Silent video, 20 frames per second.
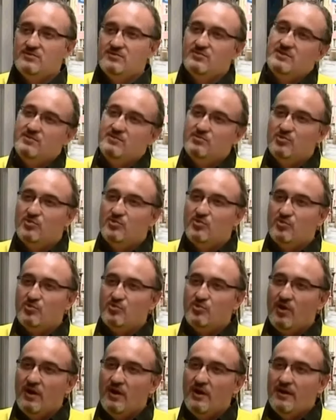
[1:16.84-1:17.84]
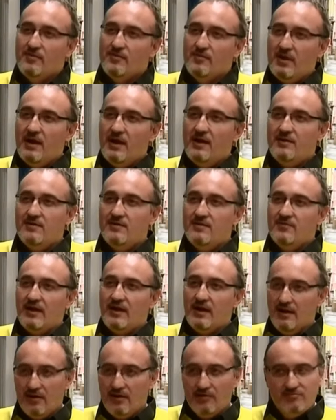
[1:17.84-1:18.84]
ce type de concours. Mais là, euh,
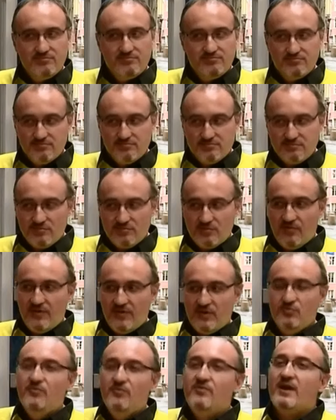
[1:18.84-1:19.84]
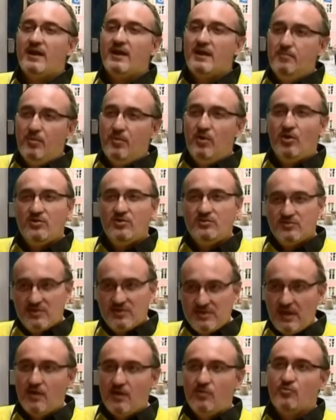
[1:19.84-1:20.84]
voilà, le, fait d'ouvrir les portes,
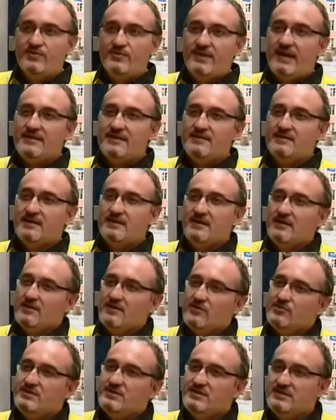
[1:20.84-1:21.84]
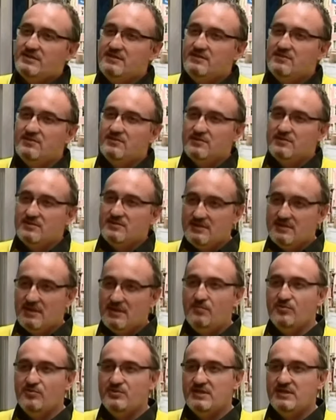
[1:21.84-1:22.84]
qu'il y ait un contact aussi,
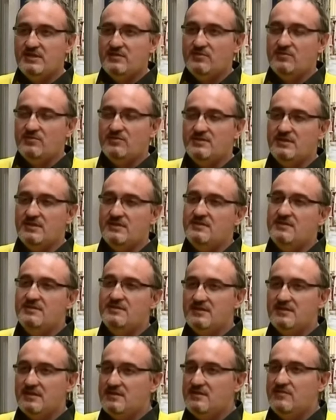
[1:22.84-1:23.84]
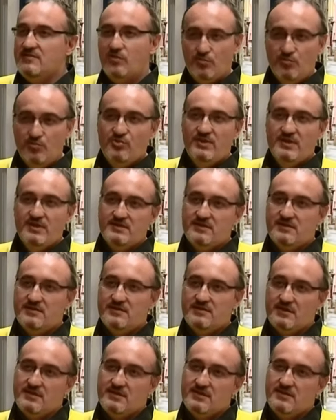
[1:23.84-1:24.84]
c'est un peu cette, initiative, le but de
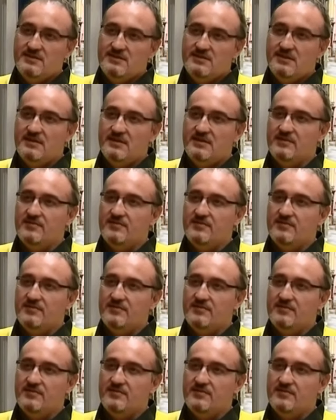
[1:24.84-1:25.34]
cette initiative.